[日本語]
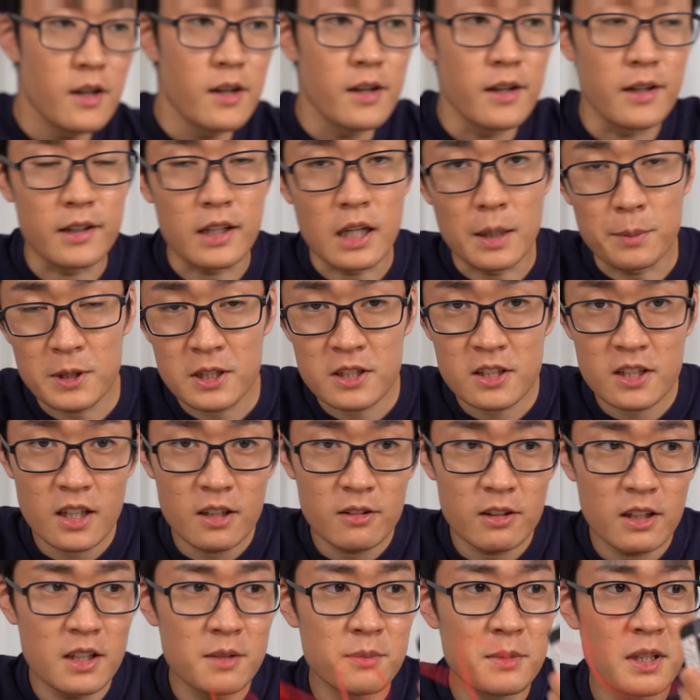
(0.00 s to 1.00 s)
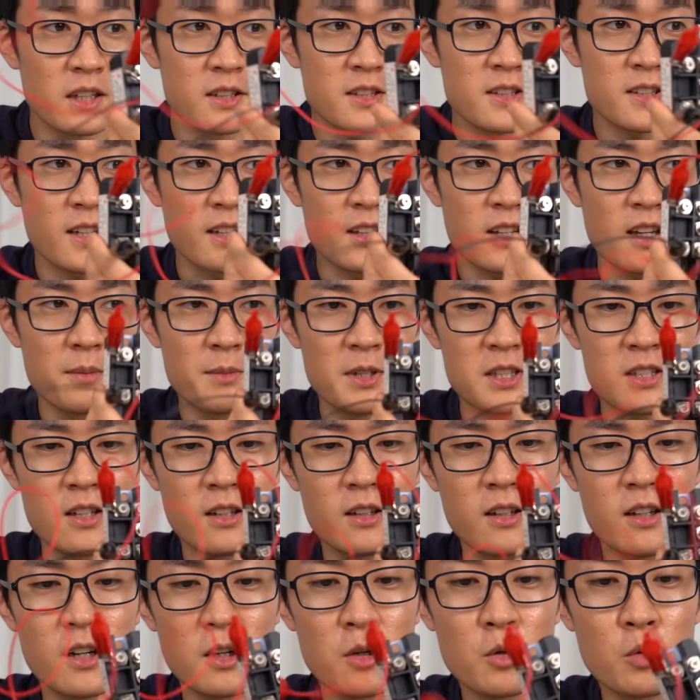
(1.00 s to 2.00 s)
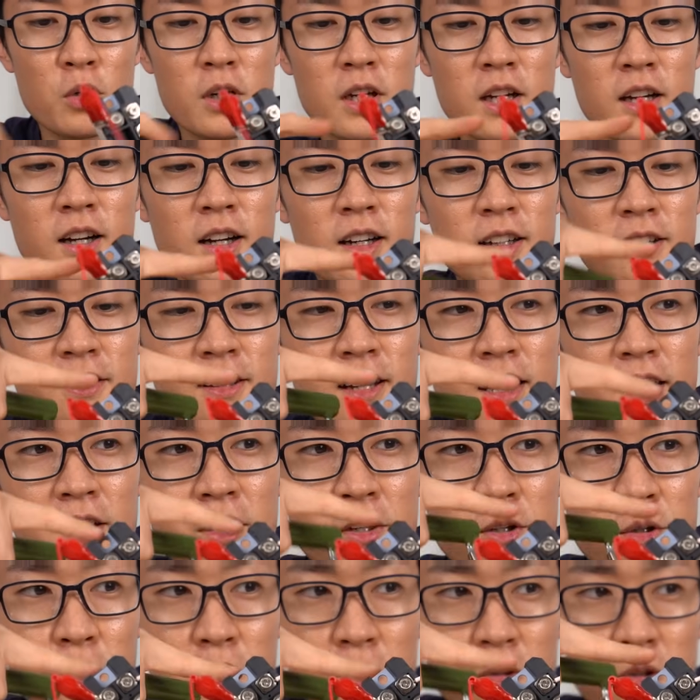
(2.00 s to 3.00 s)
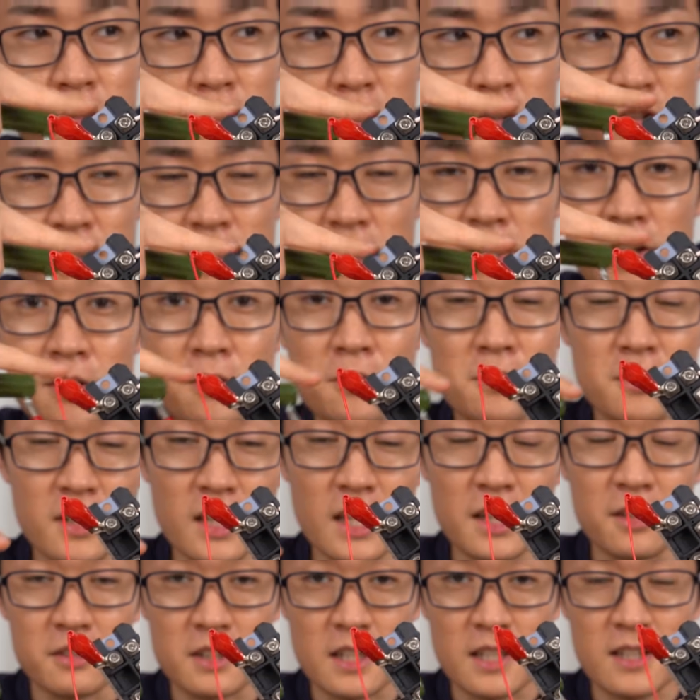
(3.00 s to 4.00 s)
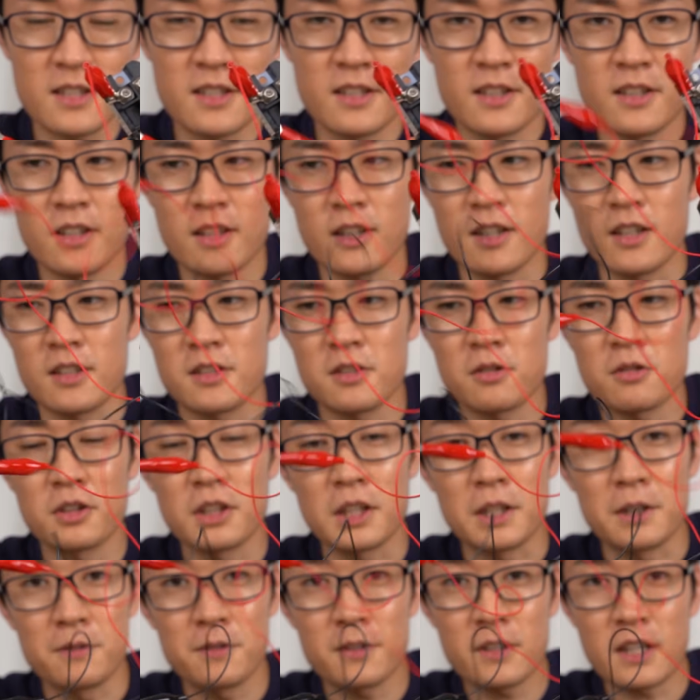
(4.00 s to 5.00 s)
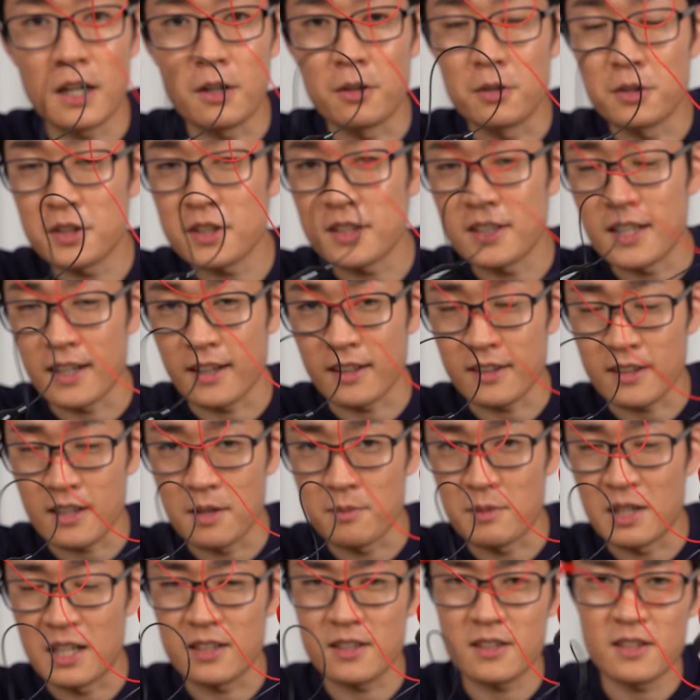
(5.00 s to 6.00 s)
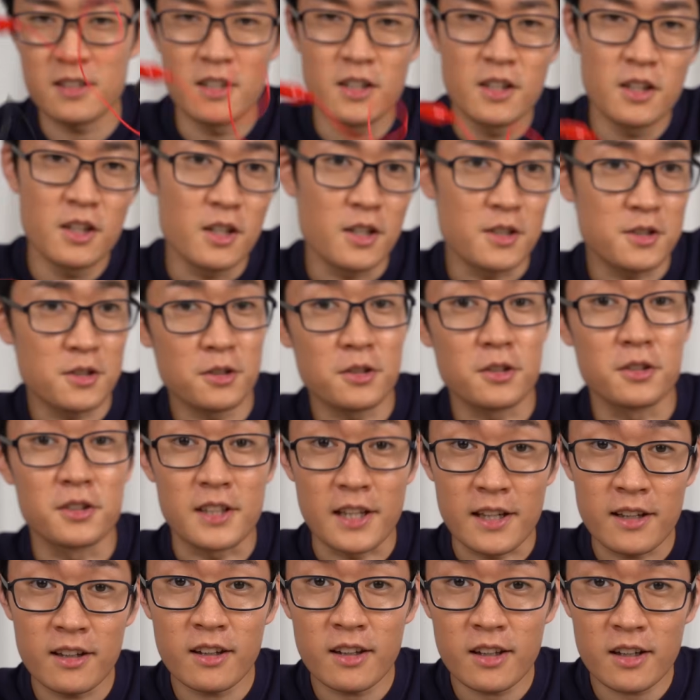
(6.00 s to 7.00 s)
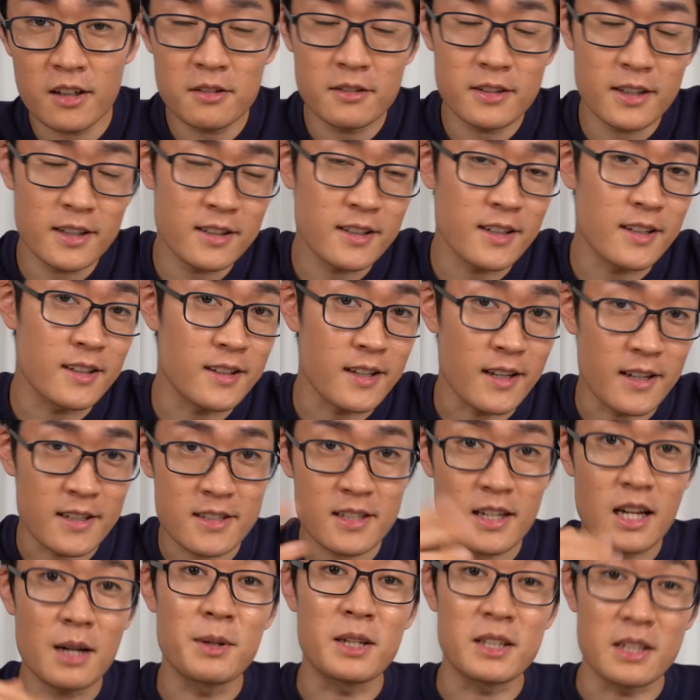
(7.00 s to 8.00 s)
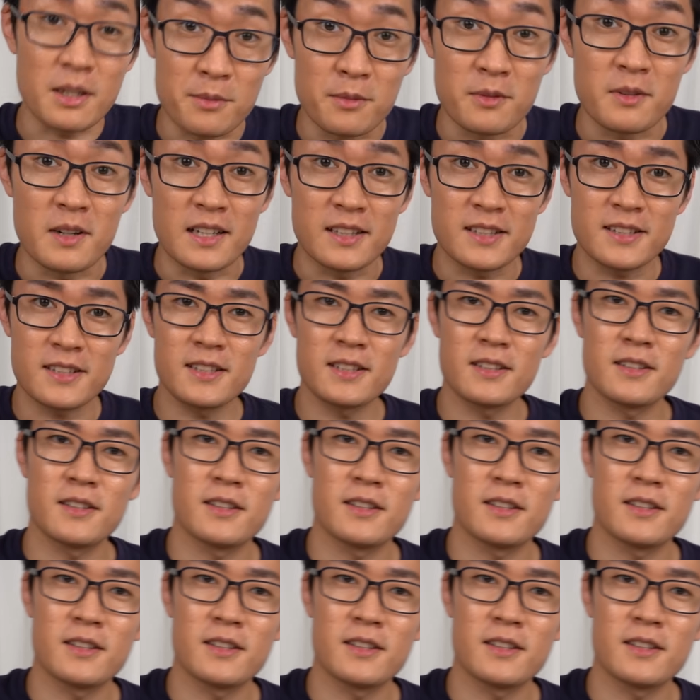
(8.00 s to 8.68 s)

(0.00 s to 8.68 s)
キャパシターは今つけていませんが、これがダイオード整流回路です。そこに負荷をつなげています。ちょっと電源を入れて確かめてみます。